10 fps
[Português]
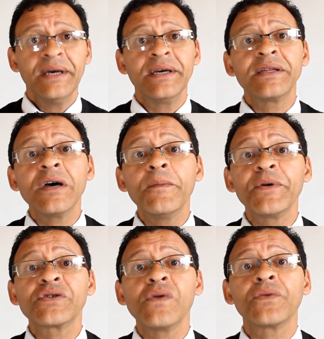Então,
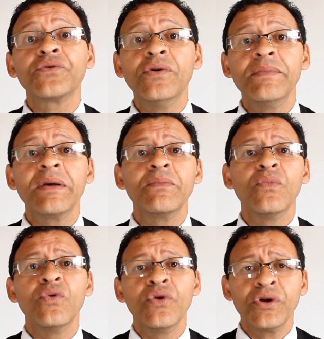pessoal, tomem
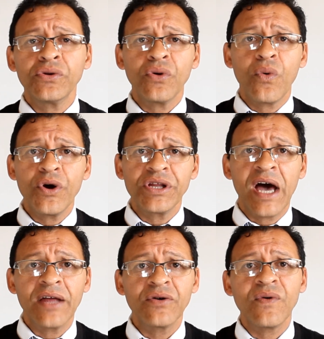muito
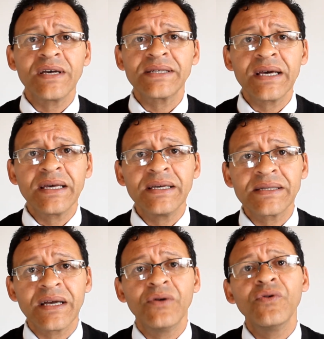cuidado com essa
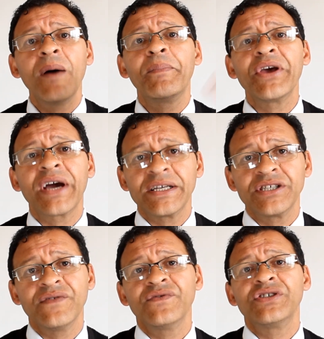questão do
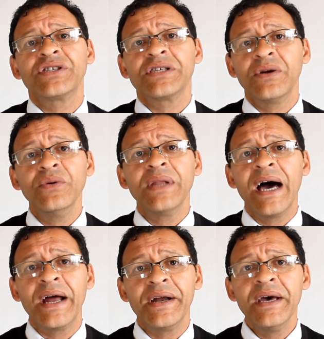aplicativo de
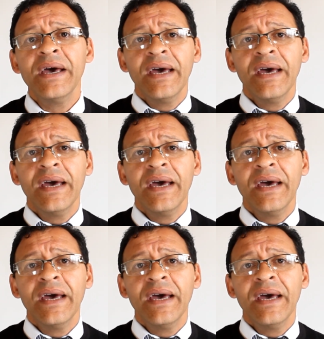celular.